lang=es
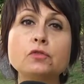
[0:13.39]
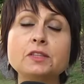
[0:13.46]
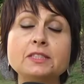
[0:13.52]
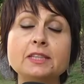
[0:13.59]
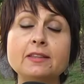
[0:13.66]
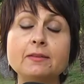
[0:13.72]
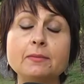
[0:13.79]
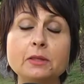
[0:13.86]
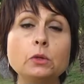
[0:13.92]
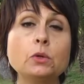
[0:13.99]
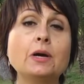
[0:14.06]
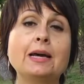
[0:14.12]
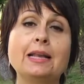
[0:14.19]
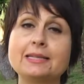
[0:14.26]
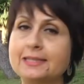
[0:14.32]
fecha
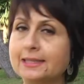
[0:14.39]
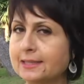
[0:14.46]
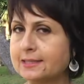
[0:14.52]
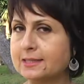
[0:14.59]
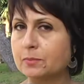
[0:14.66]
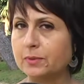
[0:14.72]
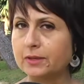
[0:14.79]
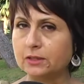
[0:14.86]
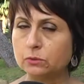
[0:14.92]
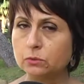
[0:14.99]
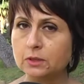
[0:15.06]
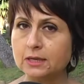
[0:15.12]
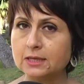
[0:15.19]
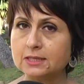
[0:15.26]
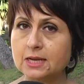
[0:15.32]
debido a las altas
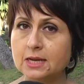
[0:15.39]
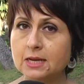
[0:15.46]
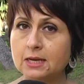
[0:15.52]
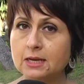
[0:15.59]
temperaturas.